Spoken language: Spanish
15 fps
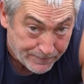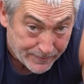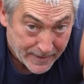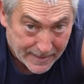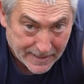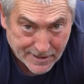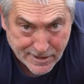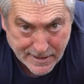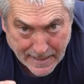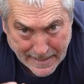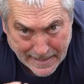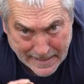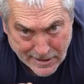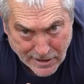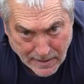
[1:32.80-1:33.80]
que están
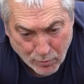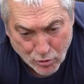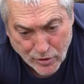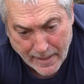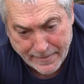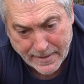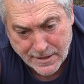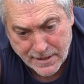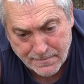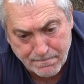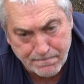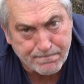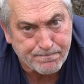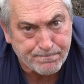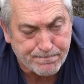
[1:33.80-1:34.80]
anastamosadas,
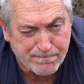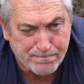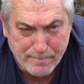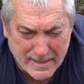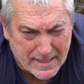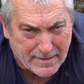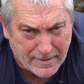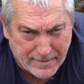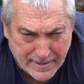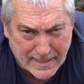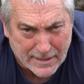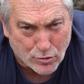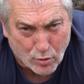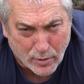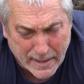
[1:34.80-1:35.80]
Vino a decir
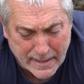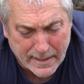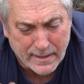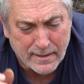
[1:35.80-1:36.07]
esto que